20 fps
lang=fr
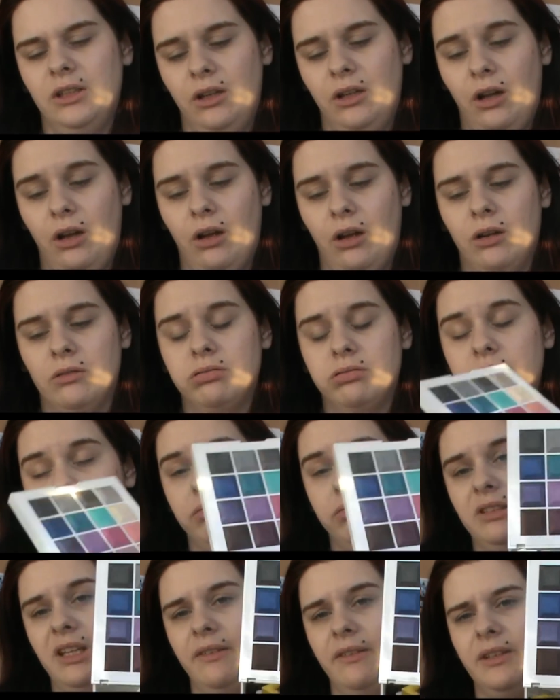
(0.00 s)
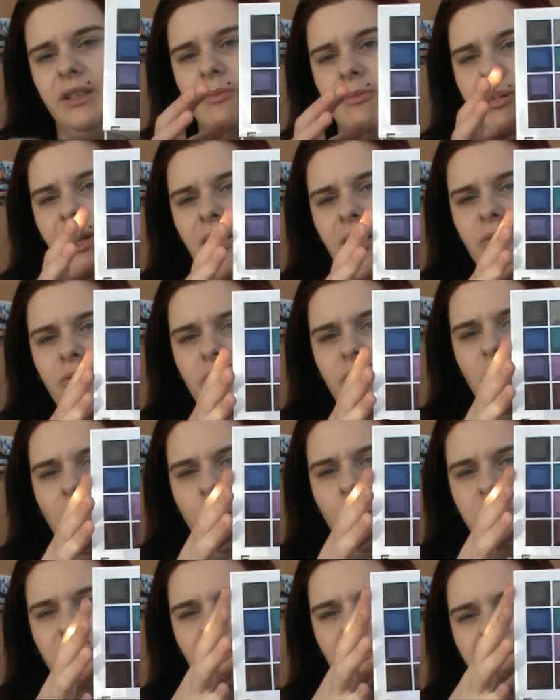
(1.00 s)
Euh, vous avez des belles
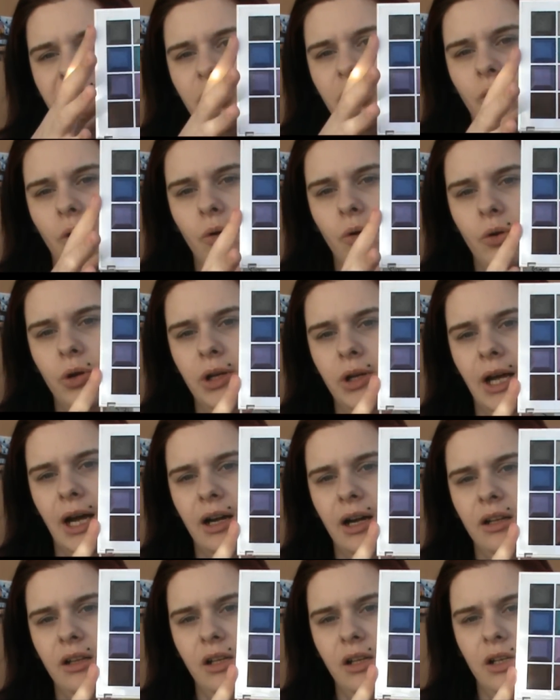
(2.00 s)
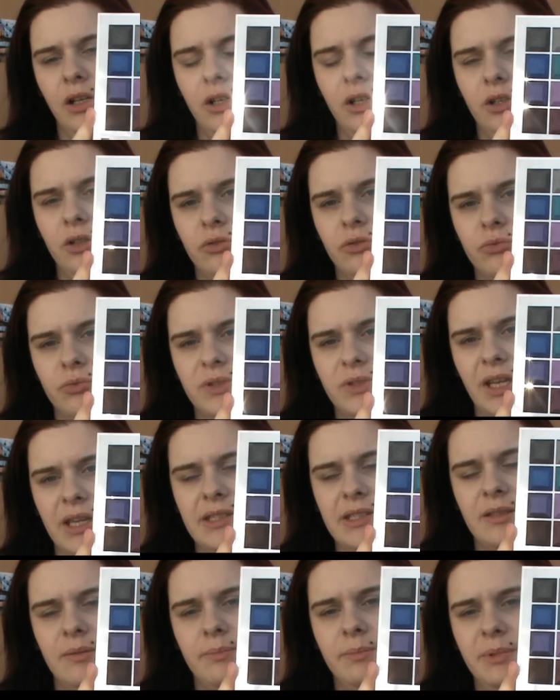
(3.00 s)
couleurs pour les creux, là. Tout
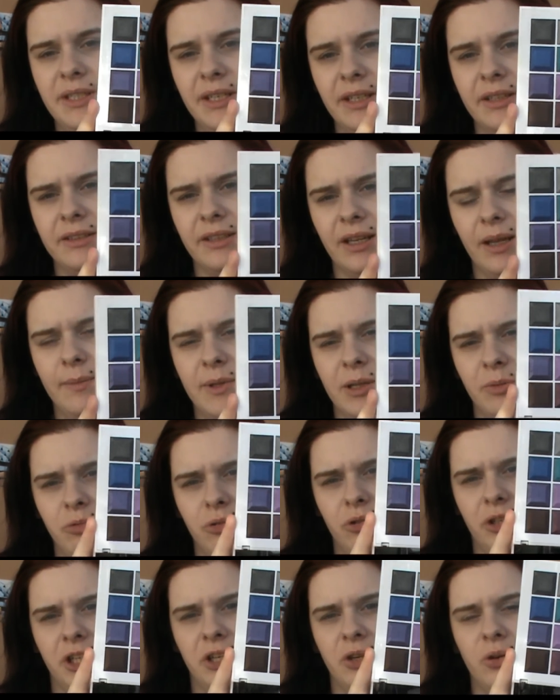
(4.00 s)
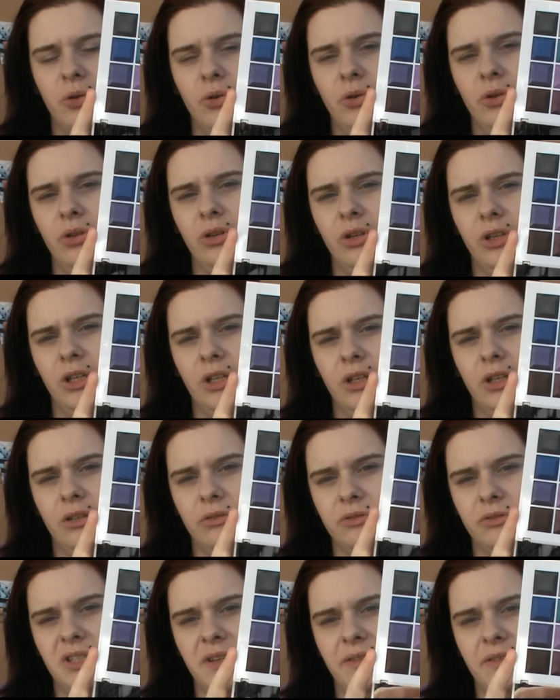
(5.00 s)
ça, c'est bien, très bien pour les creux.
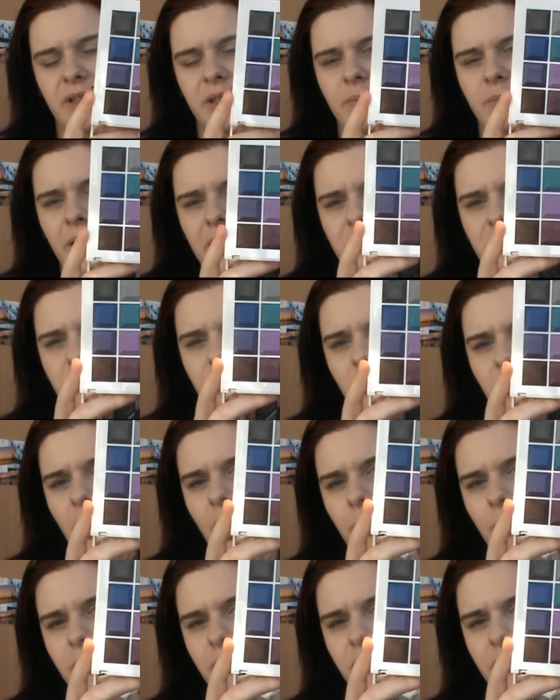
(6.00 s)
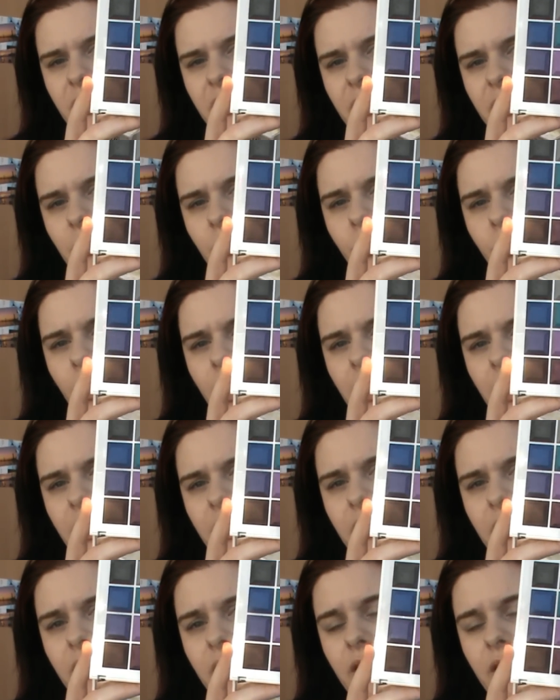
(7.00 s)
Vous avez des belles couleurs pour les
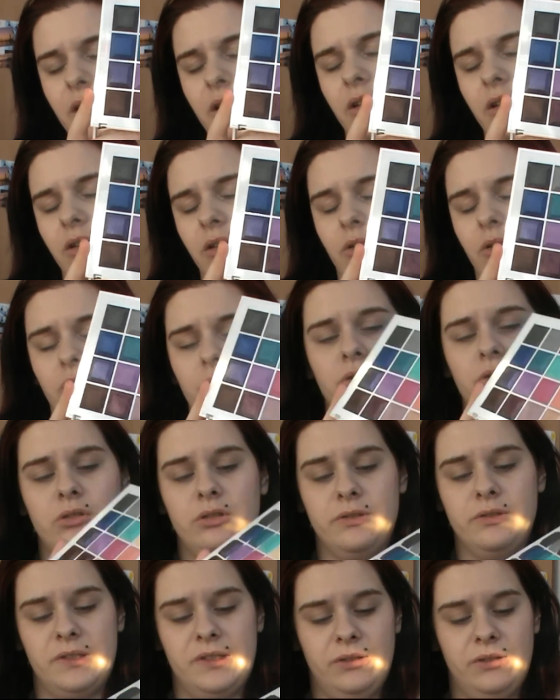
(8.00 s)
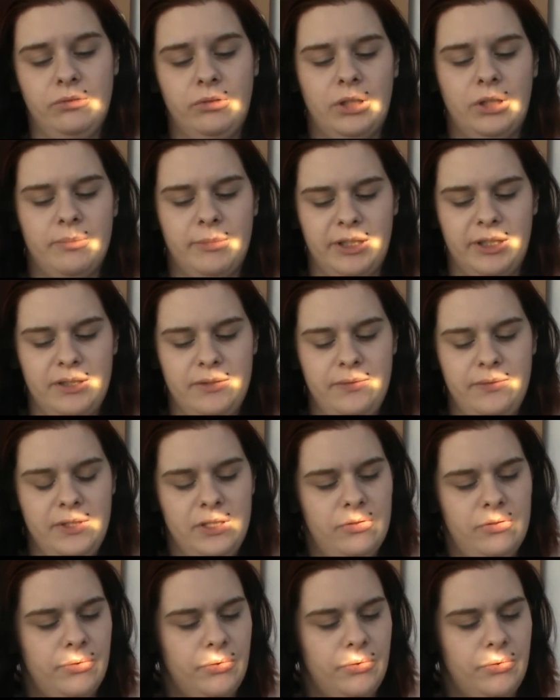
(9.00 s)
coins. Euh, non, non, sinon, elle est magnifique.